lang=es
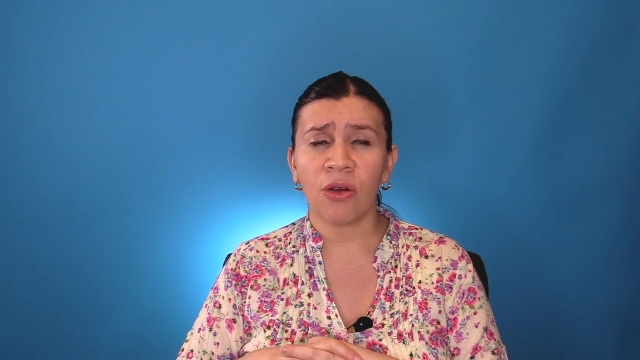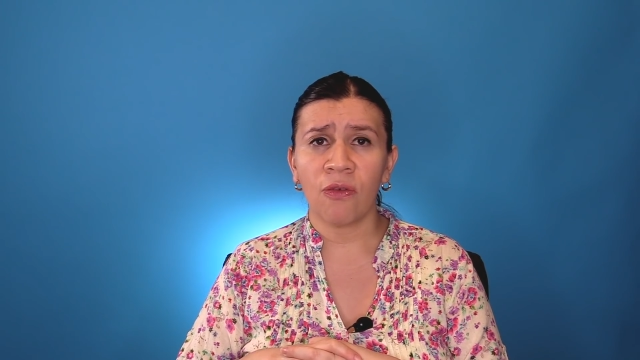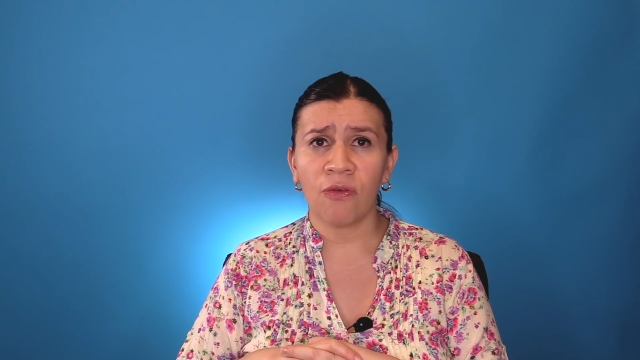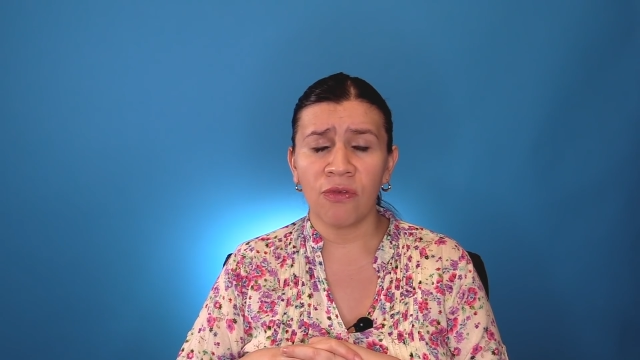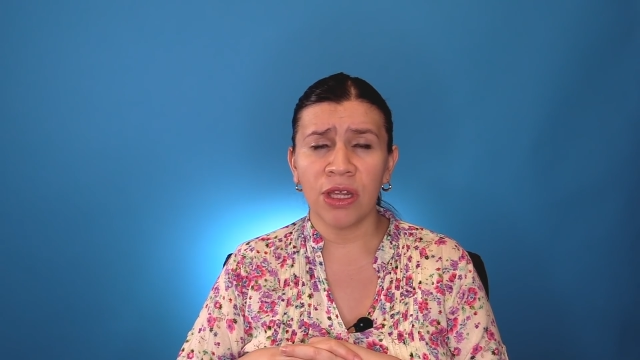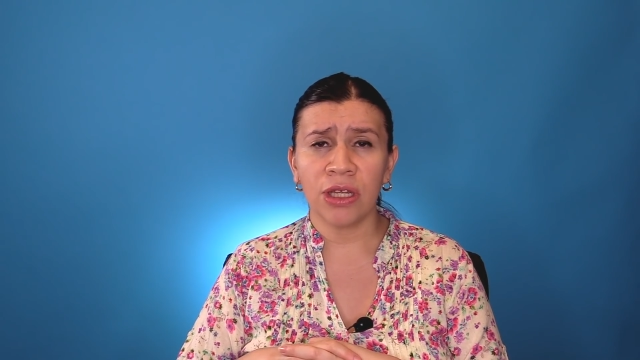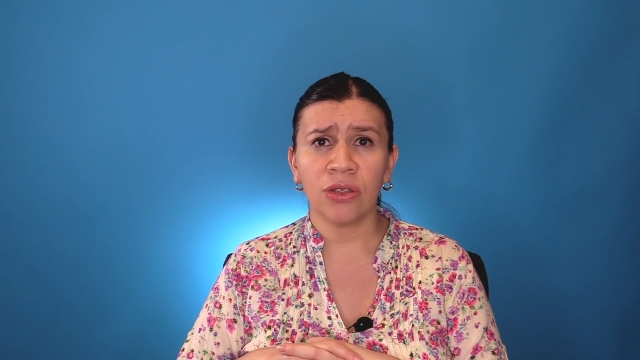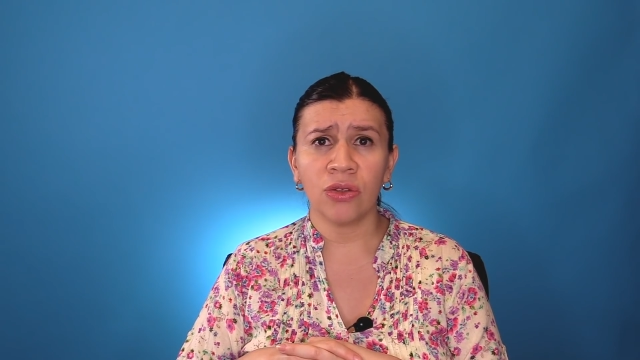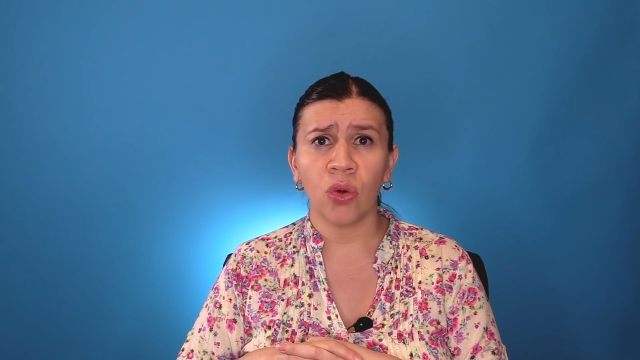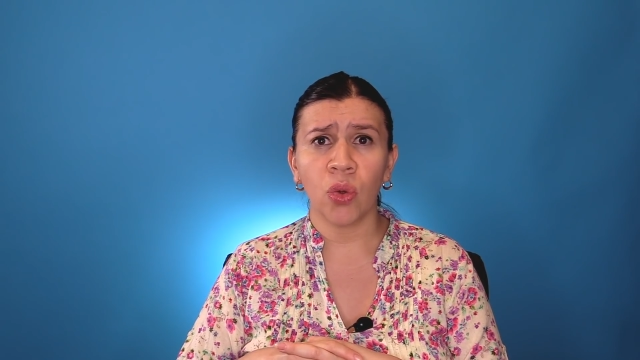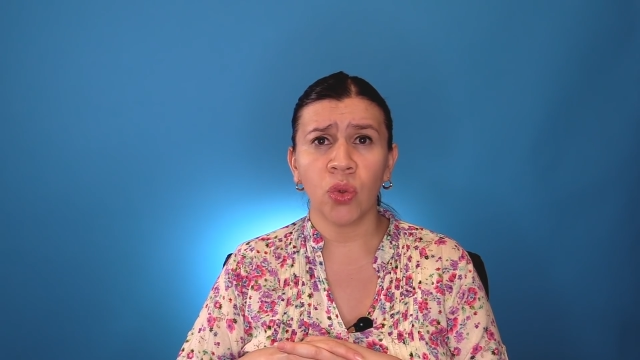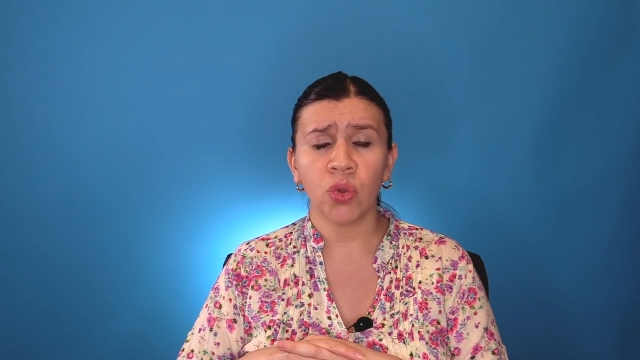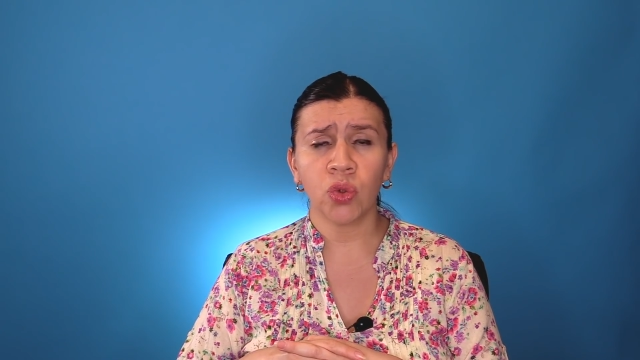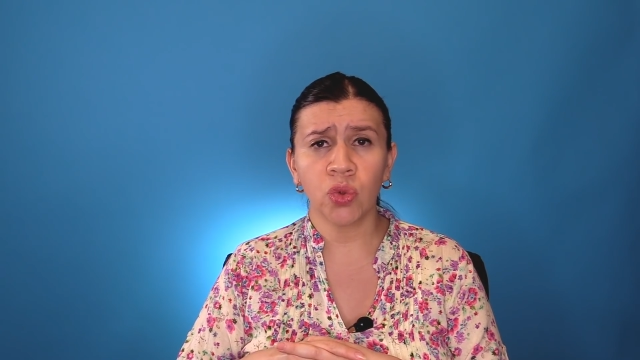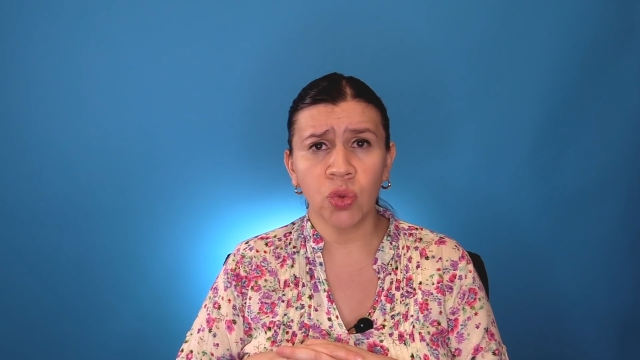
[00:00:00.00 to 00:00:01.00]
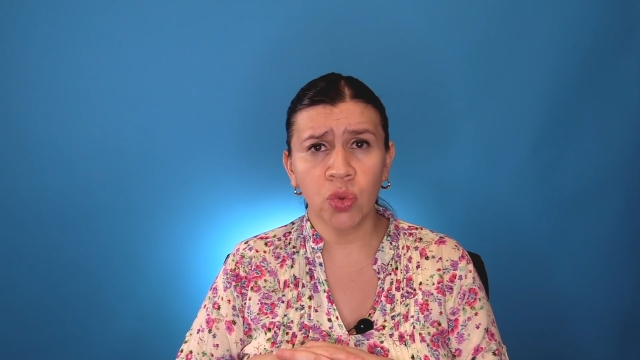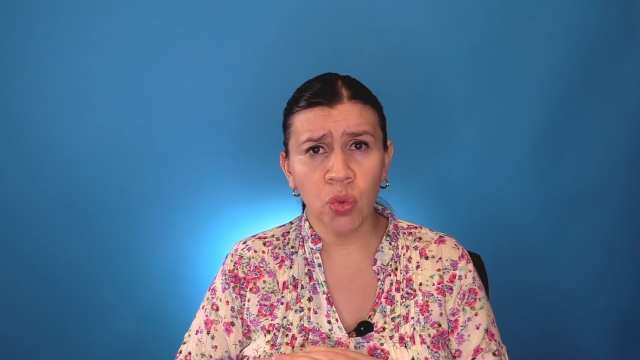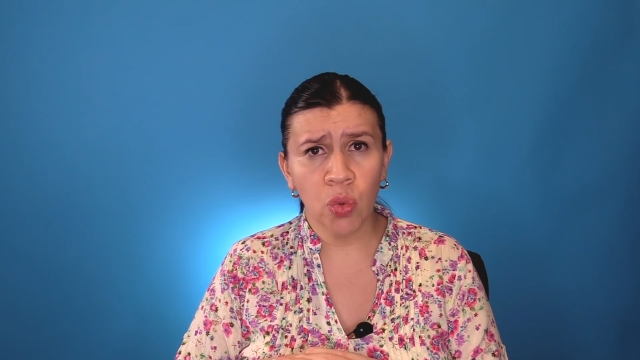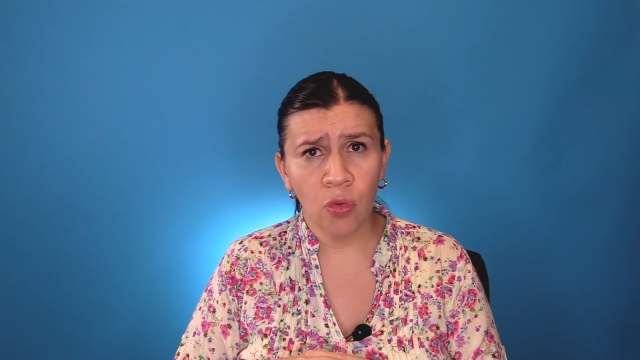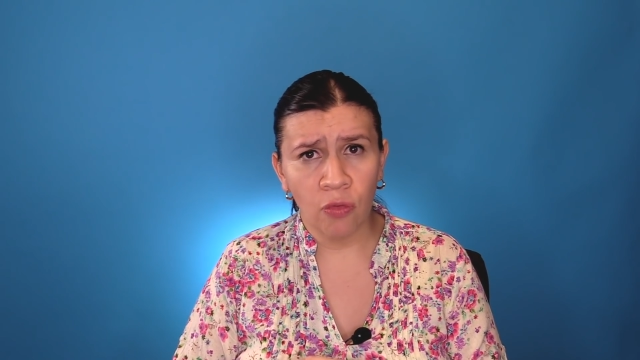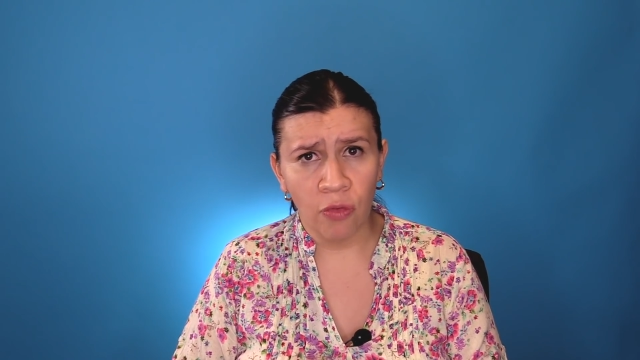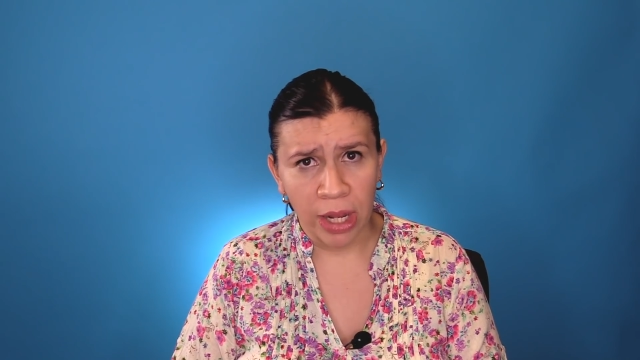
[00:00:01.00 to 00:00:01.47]
conflicto
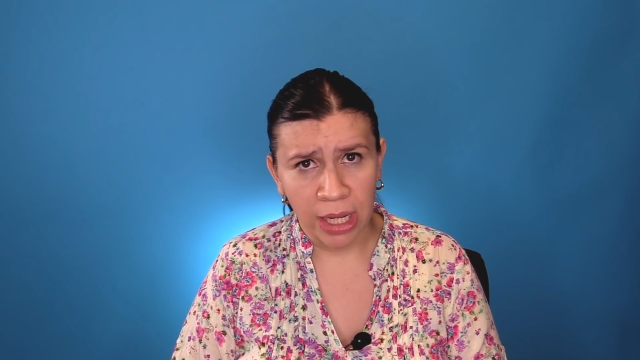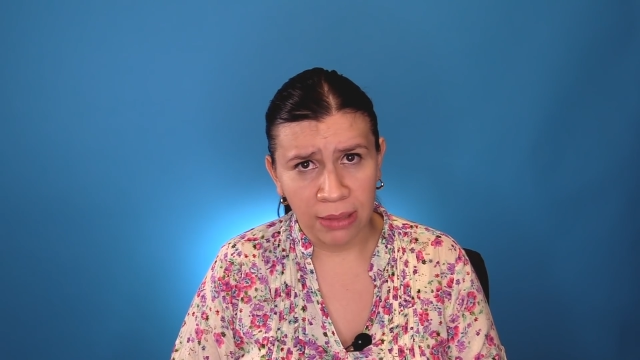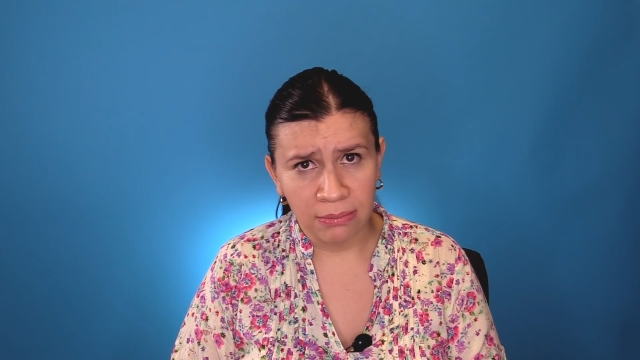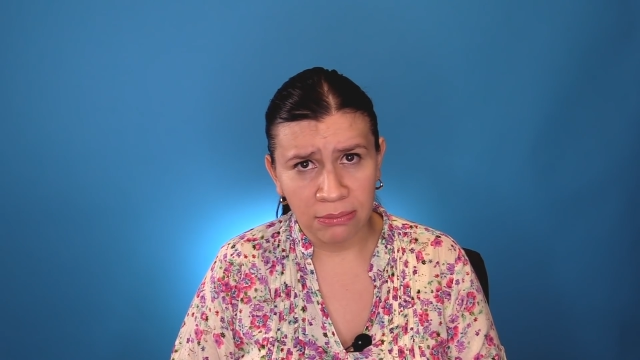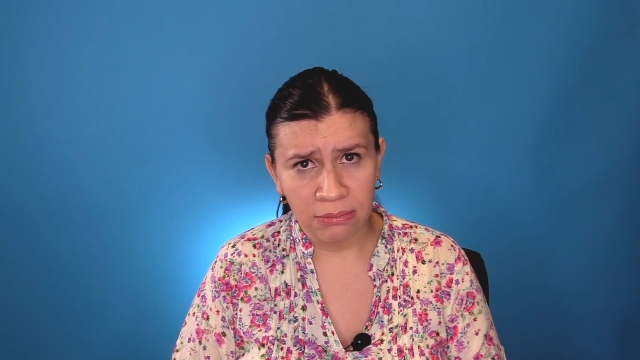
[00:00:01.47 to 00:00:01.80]
sufren,